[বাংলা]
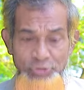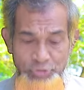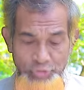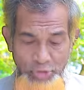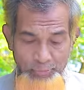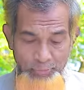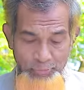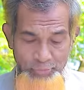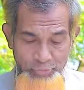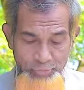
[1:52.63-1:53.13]

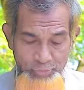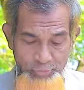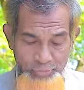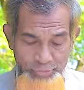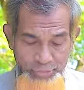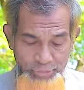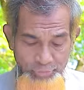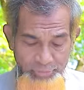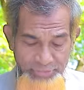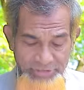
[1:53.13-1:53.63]
ছয় পর্যন্ত
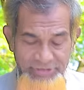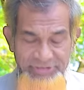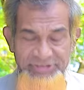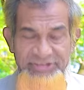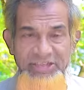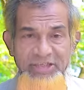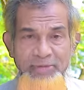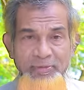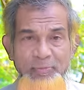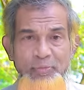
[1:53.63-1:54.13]
গুনতে গুনতে
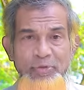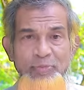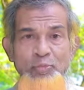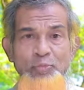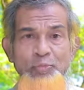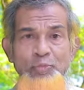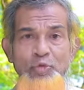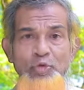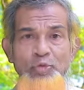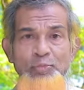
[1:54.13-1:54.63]
নিচে নামাবো এবং
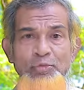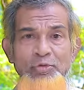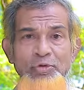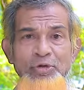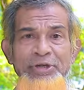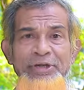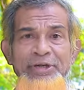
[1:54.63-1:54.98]
উপরে উঠবো